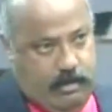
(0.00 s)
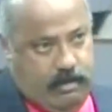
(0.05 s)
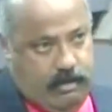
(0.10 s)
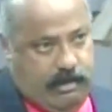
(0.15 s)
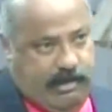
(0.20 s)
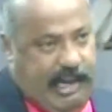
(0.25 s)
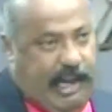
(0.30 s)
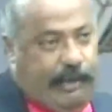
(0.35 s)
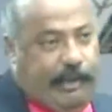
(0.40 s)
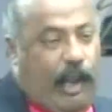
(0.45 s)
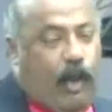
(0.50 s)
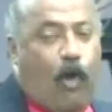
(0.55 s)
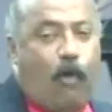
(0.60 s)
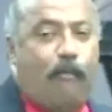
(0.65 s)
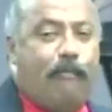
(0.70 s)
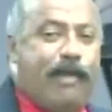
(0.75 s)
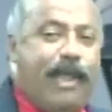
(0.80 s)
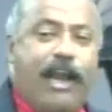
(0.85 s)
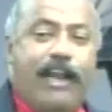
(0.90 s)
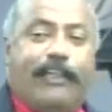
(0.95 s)
Se te
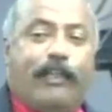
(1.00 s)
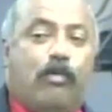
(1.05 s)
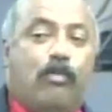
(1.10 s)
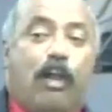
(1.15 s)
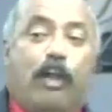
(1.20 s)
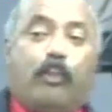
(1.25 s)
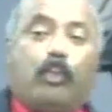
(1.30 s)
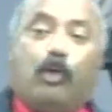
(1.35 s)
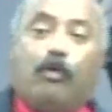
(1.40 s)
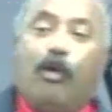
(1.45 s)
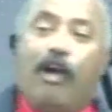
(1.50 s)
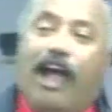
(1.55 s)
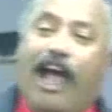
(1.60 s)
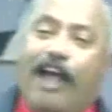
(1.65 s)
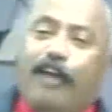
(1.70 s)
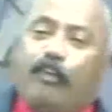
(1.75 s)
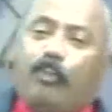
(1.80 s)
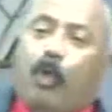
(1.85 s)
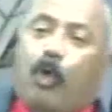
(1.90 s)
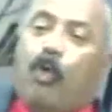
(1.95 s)
convierte en un
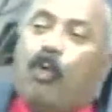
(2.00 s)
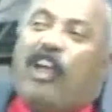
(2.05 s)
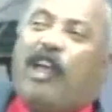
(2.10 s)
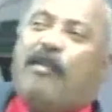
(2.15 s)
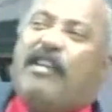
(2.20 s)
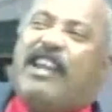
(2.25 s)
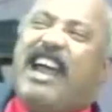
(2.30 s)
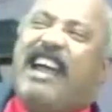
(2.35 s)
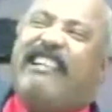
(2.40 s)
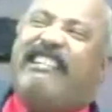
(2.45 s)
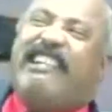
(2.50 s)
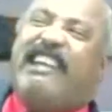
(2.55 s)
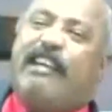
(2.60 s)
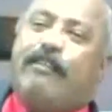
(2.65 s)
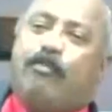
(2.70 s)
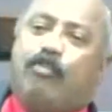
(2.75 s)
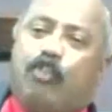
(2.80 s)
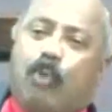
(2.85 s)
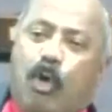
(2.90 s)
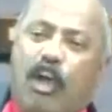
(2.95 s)
altobogán todo lo que vienes
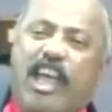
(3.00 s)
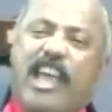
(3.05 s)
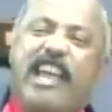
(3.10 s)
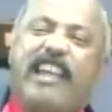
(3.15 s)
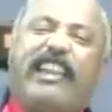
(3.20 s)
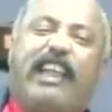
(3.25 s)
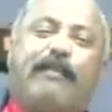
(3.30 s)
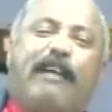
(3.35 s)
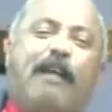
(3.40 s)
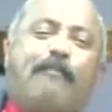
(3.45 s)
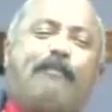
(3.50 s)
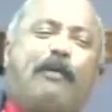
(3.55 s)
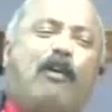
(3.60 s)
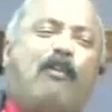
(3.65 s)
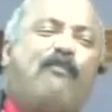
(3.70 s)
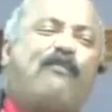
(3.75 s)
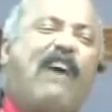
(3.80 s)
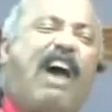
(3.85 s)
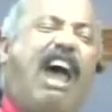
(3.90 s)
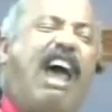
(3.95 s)
haciendo. Y te vas,
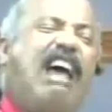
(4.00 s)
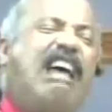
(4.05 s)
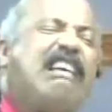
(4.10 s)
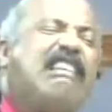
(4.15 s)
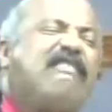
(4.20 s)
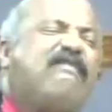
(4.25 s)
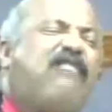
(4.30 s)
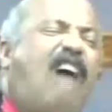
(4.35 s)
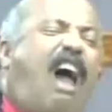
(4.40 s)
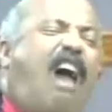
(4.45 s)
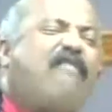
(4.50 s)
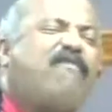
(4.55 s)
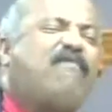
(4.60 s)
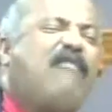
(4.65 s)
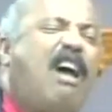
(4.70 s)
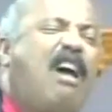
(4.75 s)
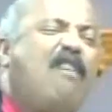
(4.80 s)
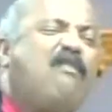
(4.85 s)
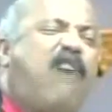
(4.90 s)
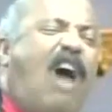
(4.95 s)
pero
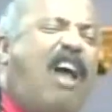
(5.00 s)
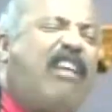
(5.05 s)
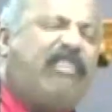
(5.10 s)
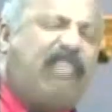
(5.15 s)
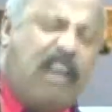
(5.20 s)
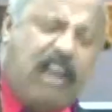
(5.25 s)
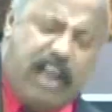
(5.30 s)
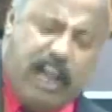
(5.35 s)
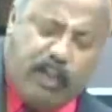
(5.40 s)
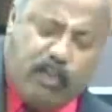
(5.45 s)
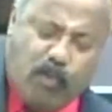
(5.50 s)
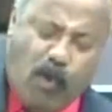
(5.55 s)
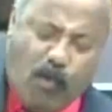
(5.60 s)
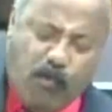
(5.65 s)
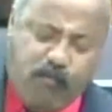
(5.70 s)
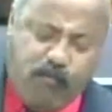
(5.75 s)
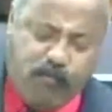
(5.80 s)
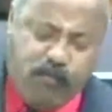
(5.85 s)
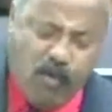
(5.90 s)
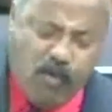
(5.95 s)
facilito.
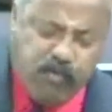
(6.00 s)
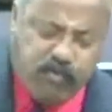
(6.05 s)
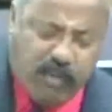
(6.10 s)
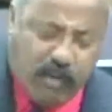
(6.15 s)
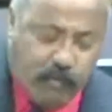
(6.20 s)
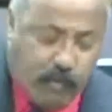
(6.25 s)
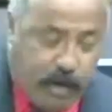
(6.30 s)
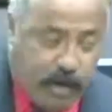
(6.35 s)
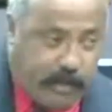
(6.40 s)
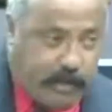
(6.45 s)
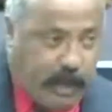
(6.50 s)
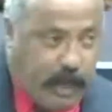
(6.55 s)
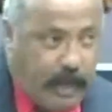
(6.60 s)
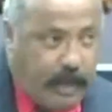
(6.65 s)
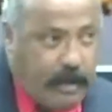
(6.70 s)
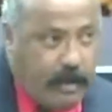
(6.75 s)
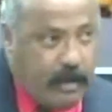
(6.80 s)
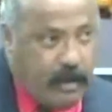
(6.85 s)
se fuiste.